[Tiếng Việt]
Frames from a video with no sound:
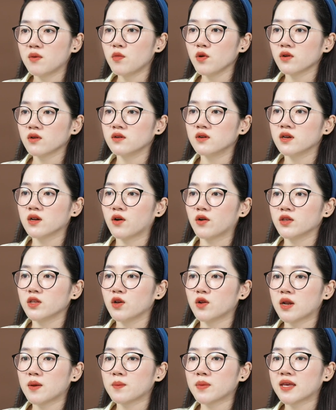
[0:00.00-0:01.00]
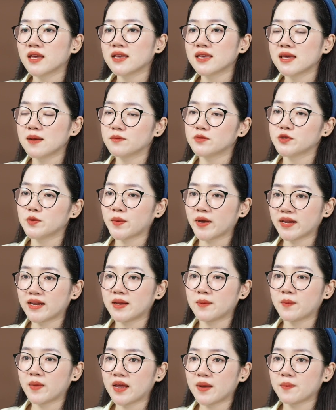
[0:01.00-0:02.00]
một người có nhiều năm kinh nghiệm trong ngành
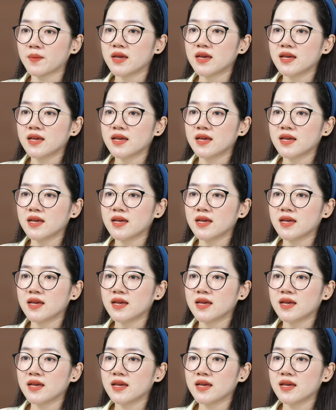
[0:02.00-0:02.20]
làm đẹp